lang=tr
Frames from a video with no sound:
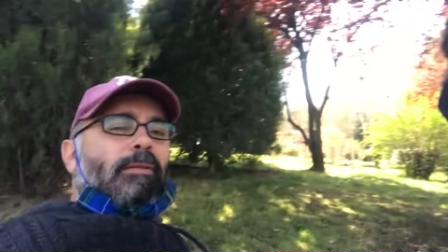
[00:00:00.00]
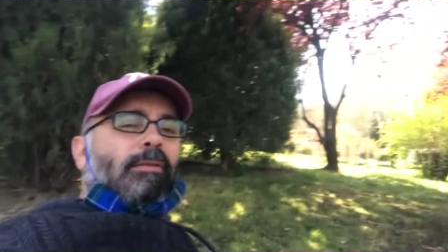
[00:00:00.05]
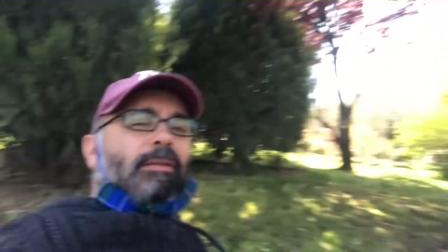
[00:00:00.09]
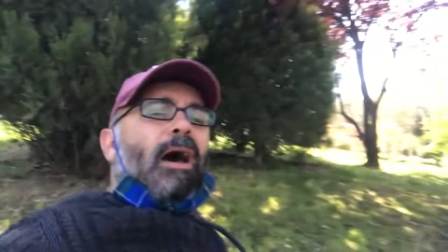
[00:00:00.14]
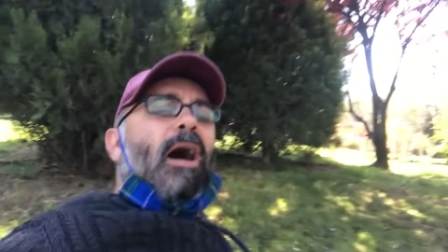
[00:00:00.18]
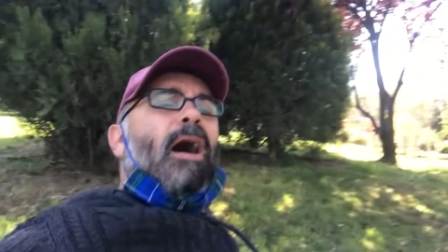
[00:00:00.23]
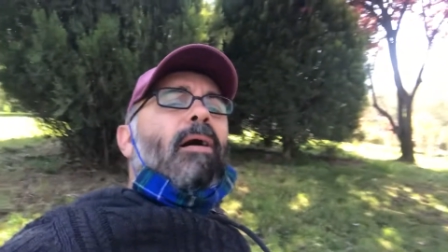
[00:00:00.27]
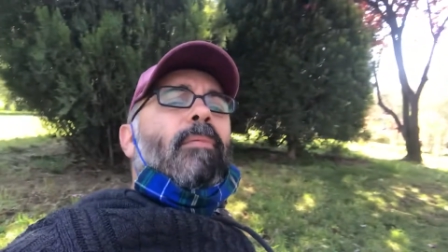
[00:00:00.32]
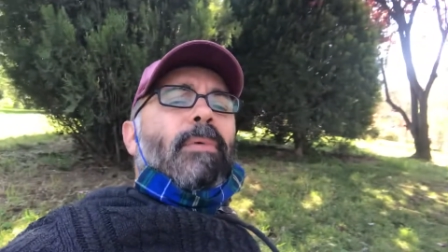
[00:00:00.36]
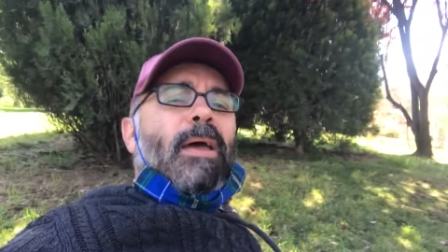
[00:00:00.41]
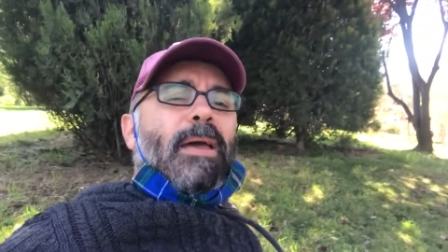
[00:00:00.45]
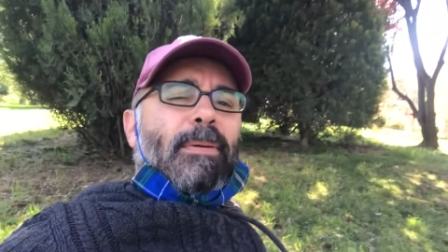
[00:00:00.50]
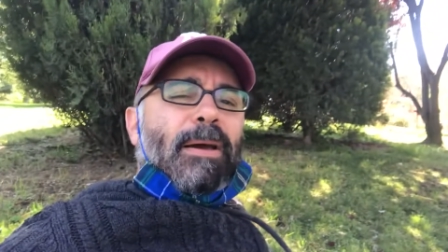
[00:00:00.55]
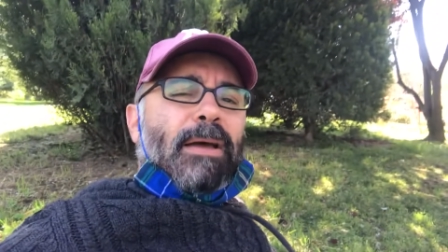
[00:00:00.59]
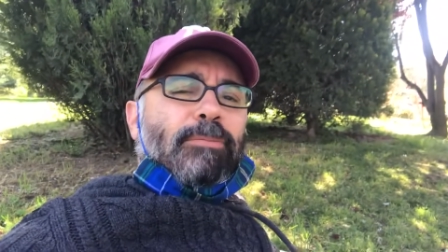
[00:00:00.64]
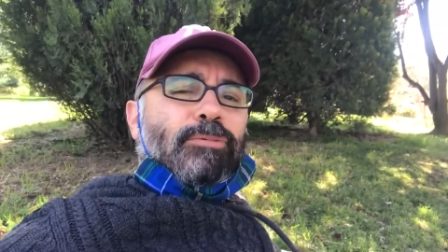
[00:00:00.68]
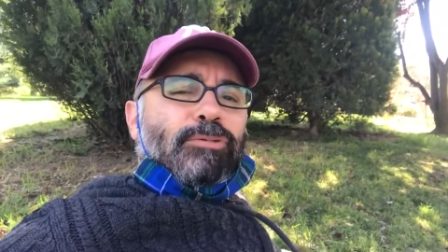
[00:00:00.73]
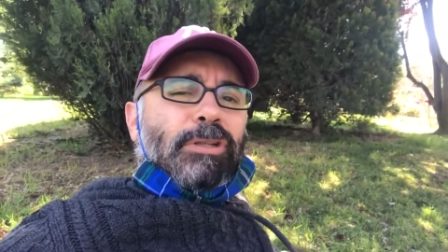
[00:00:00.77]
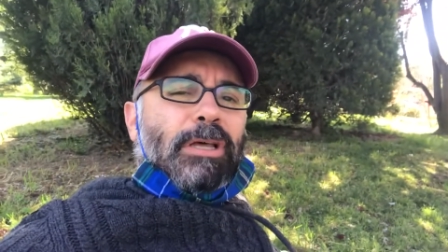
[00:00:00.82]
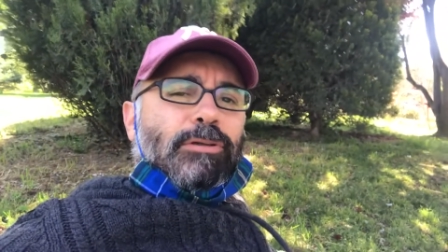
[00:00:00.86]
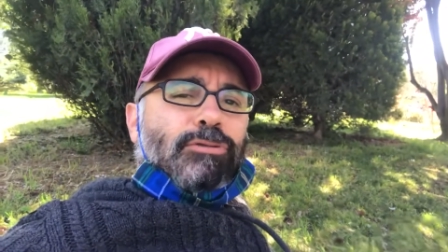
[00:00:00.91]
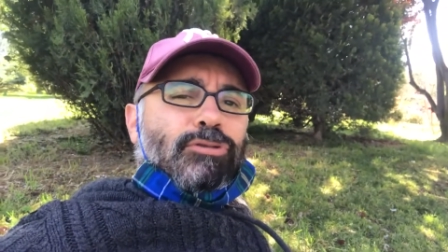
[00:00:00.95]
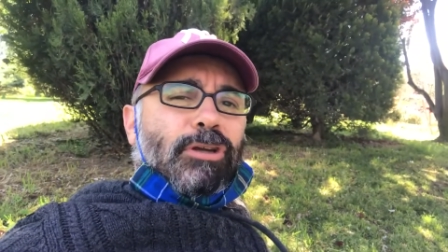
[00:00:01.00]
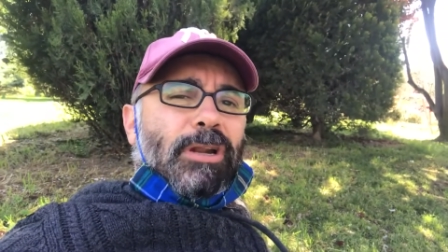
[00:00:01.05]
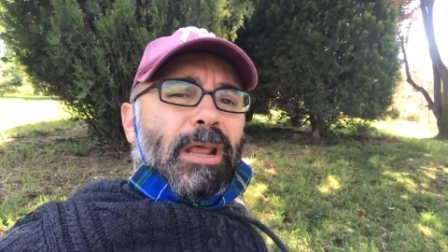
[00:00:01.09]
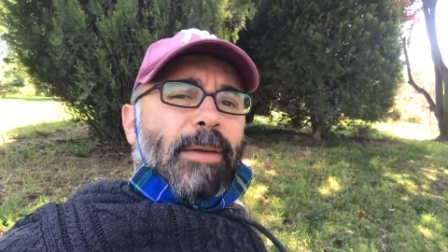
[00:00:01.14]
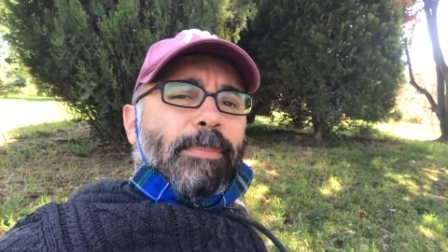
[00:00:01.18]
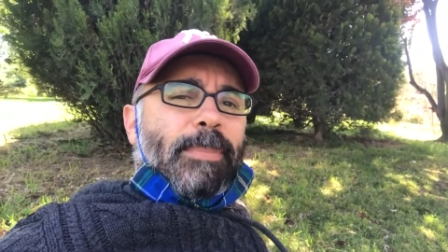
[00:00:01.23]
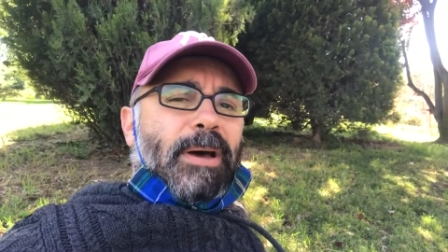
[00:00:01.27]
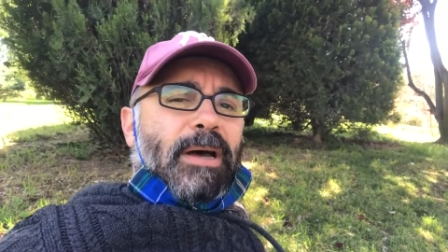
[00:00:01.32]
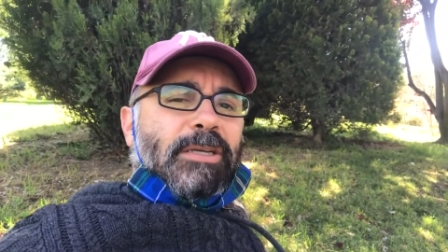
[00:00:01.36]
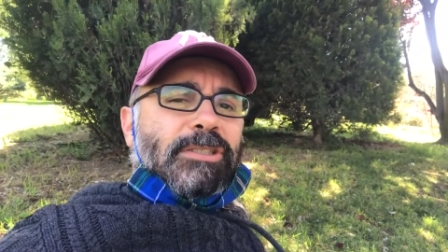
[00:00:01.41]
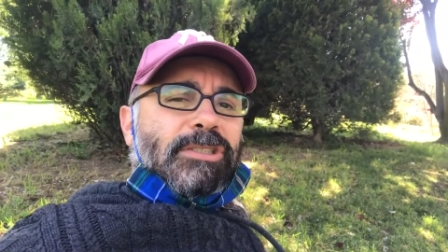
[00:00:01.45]
Tamam Emel bundan sonra
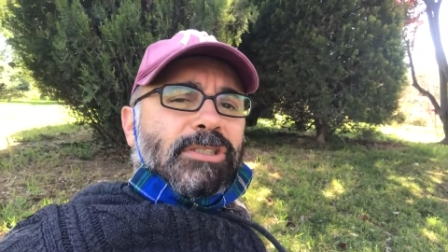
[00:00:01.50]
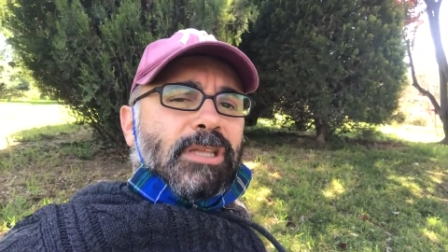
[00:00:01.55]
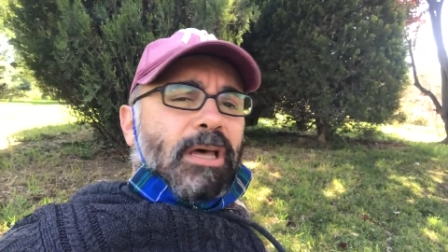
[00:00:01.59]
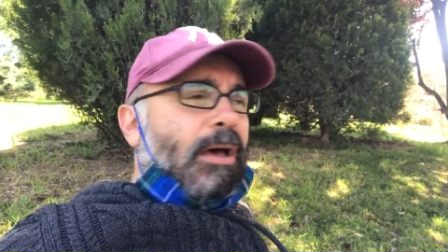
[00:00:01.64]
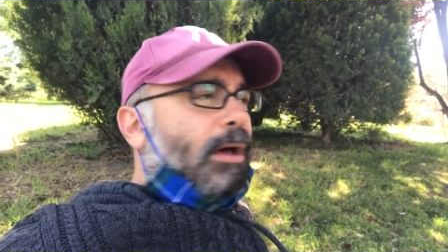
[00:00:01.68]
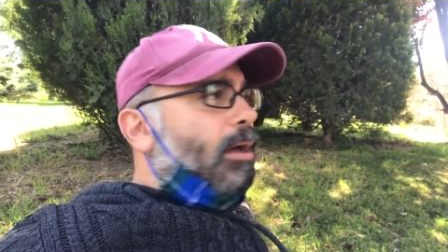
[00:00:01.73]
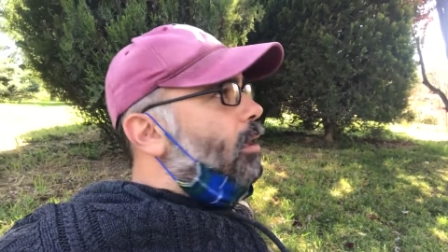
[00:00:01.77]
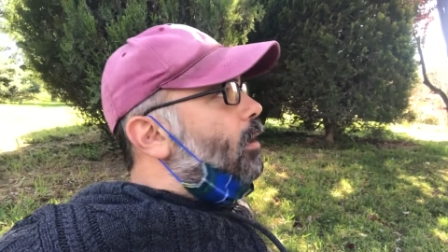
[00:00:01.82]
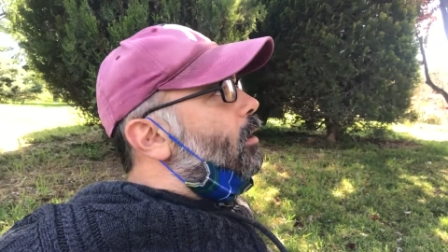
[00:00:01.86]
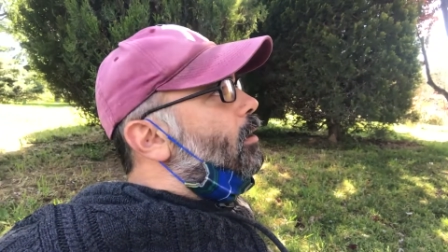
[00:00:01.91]
hep ağaçta.